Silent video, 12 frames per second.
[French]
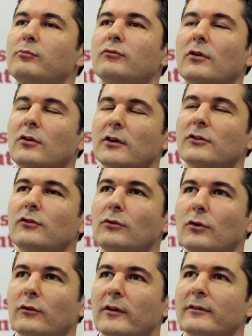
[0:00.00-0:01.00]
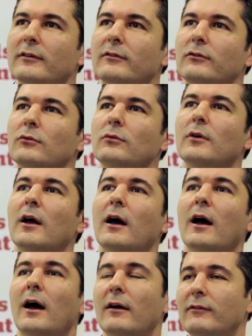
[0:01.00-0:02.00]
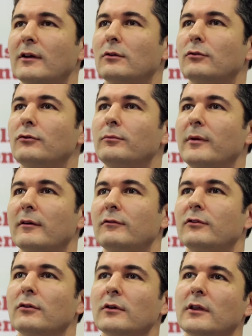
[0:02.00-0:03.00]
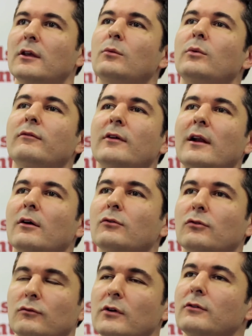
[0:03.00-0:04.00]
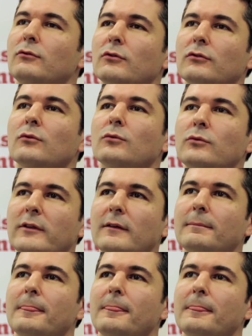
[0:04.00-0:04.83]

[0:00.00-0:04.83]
pouvoir engager une conversation avec le superviseur qui lui va la recevoir sur son outil.